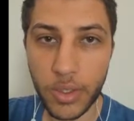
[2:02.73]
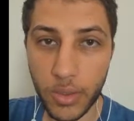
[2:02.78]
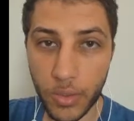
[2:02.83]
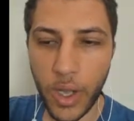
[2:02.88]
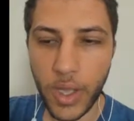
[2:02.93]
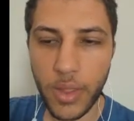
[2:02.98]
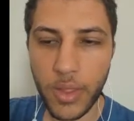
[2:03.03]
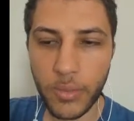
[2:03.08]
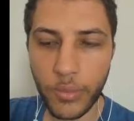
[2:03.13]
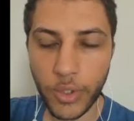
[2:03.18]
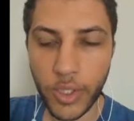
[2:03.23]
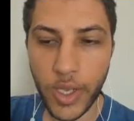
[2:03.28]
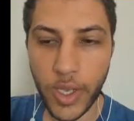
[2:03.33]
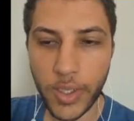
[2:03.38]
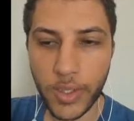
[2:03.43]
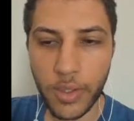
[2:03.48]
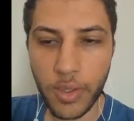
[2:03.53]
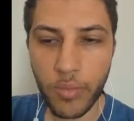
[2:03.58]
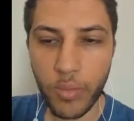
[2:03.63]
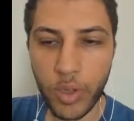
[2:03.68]
دولة أيضا
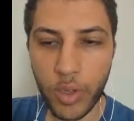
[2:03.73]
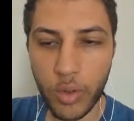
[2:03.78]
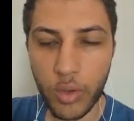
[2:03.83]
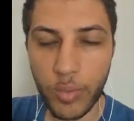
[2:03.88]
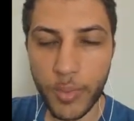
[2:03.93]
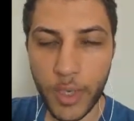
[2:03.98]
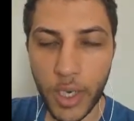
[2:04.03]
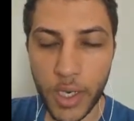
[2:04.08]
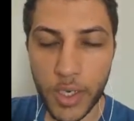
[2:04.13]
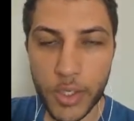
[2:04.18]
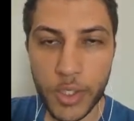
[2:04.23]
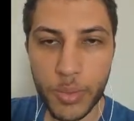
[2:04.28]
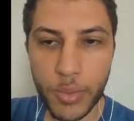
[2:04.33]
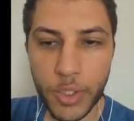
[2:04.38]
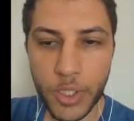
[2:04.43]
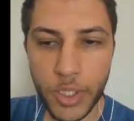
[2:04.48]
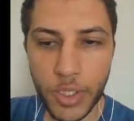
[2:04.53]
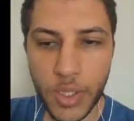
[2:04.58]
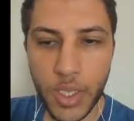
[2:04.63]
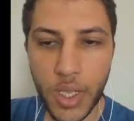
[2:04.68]
متحدث مطلوب ورائج
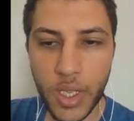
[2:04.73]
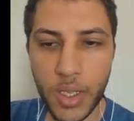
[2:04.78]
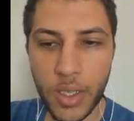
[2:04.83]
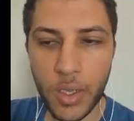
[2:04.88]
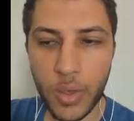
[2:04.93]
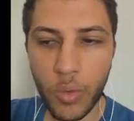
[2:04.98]
بشدة